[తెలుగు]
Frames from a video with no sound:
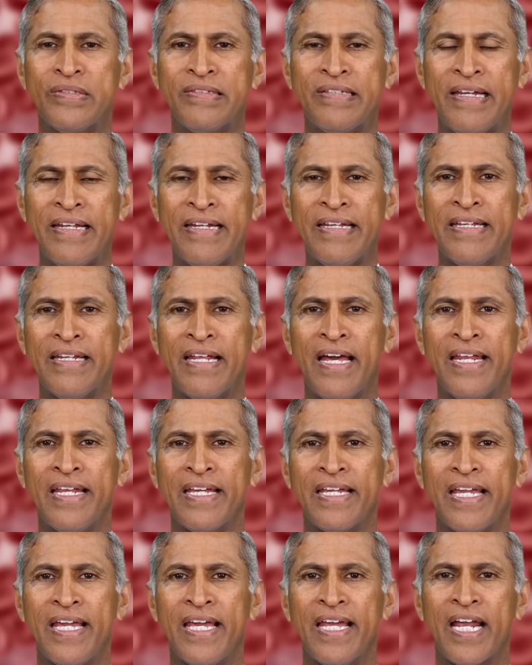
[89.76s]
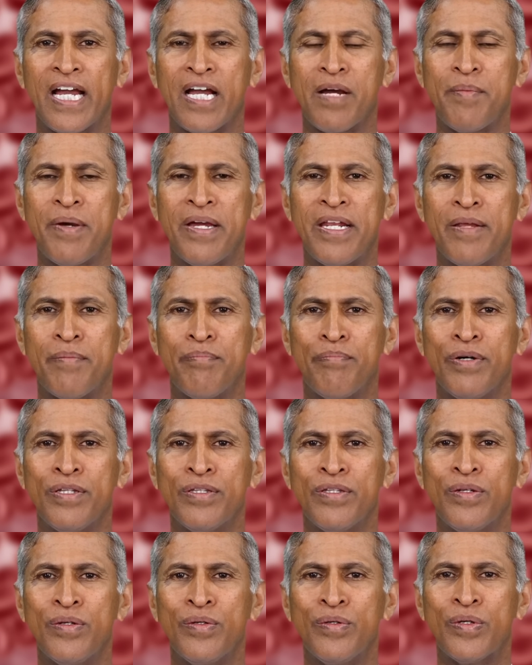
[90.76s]
శరీరానికి ఏ రకమైన
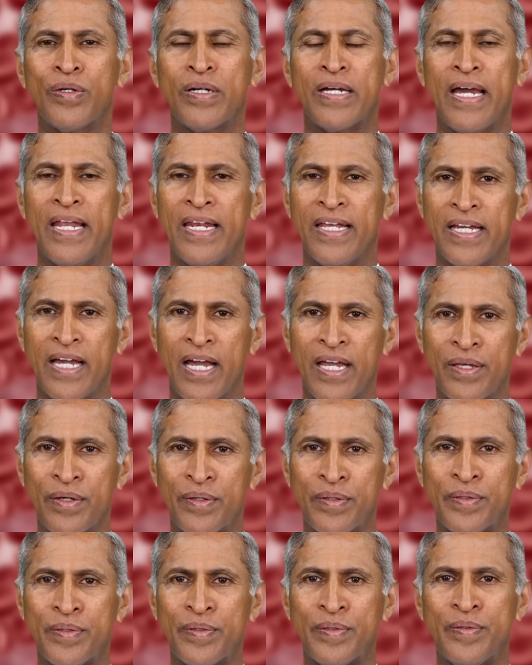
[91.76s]
ఇబ్బందులు కలిగాయో